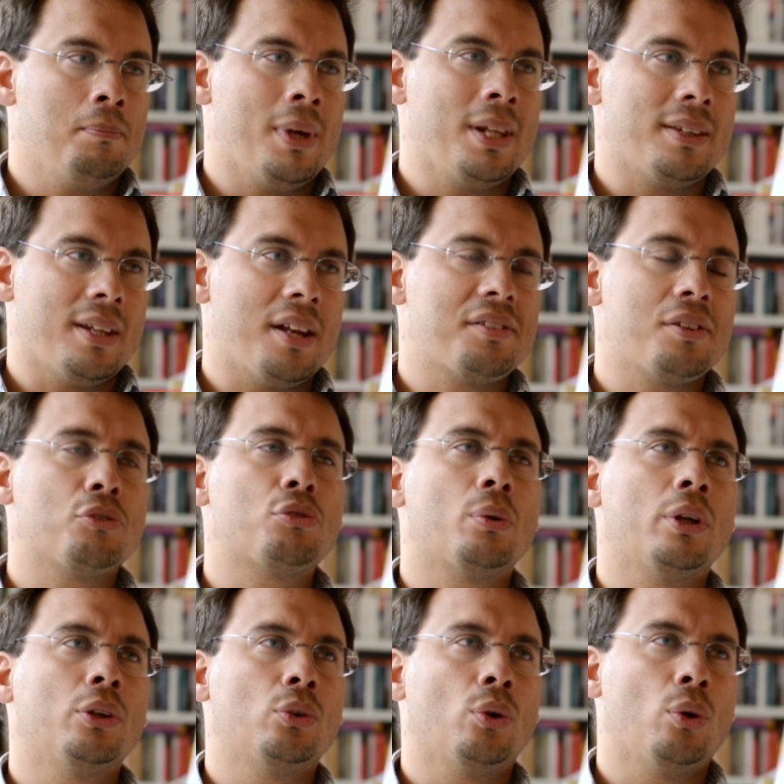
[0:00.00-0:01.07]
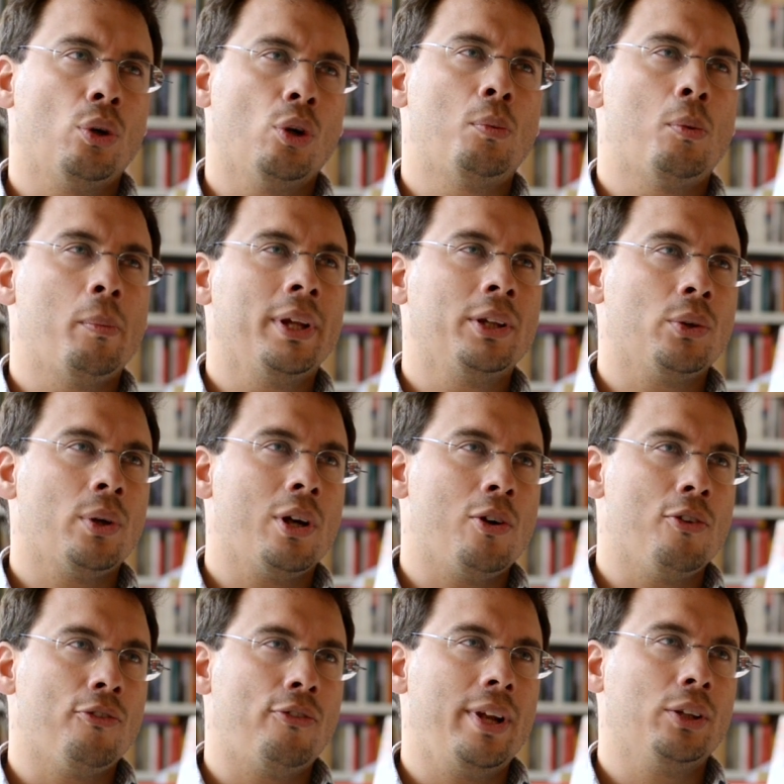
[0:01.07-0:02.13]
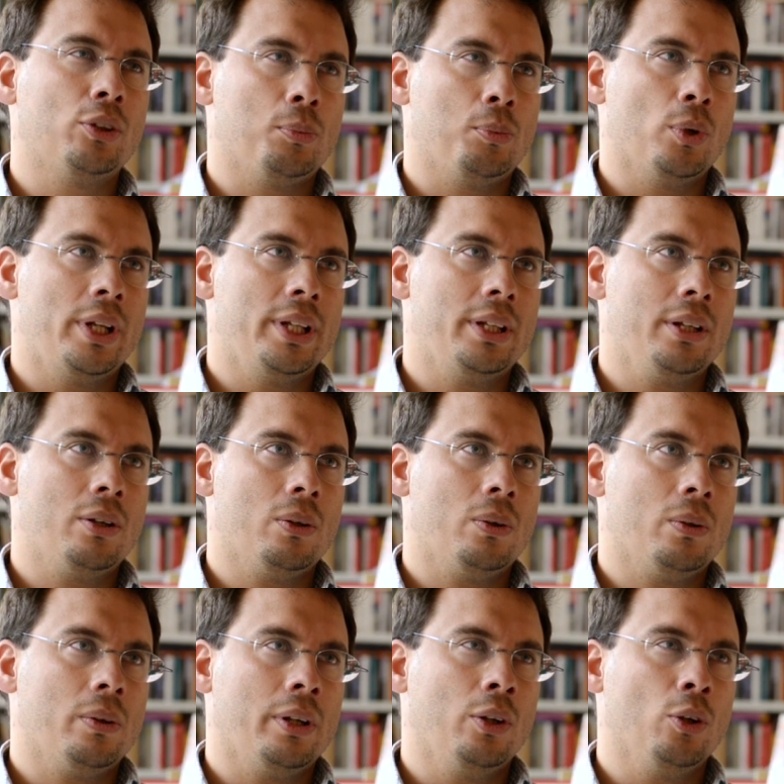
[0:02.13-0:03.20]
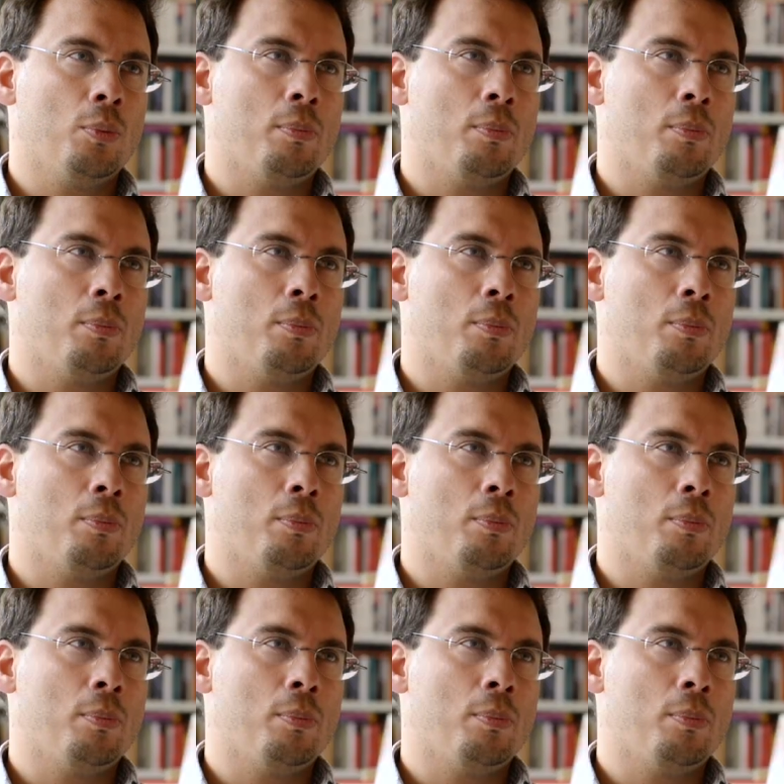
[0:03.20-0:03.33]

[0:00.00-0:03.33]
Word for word: Me interesan sobre todo los momentos de conflicto político en los